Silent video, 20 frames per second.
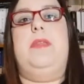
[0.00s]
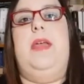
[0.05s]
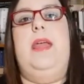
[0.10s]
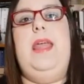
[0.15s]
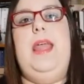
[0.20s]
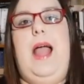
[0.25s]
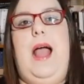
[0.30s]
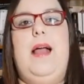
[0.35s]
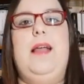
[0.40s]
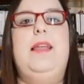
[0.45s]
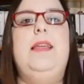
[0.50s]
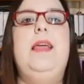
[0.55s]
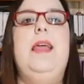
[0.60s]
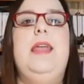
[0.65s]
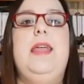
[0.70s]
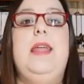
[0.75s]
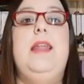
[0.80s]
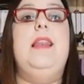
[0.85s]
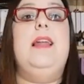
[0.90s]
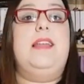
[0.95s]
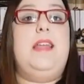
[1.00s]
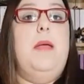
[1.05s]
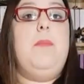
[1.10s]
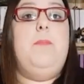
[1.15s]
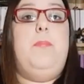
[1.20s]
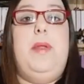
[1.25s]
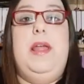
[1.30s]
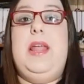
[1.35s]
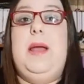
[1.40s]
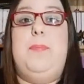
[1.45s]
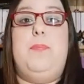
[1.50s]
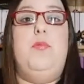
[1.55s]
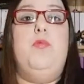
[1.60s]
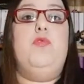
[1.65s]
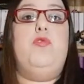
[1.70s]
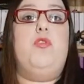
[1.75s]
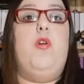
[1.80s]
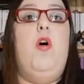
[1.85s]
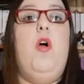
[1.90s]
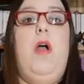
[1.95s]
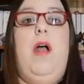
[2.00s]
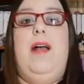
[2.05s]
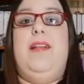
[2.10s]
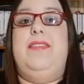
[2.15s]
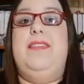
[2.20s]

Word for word: e anche il gameplay appunto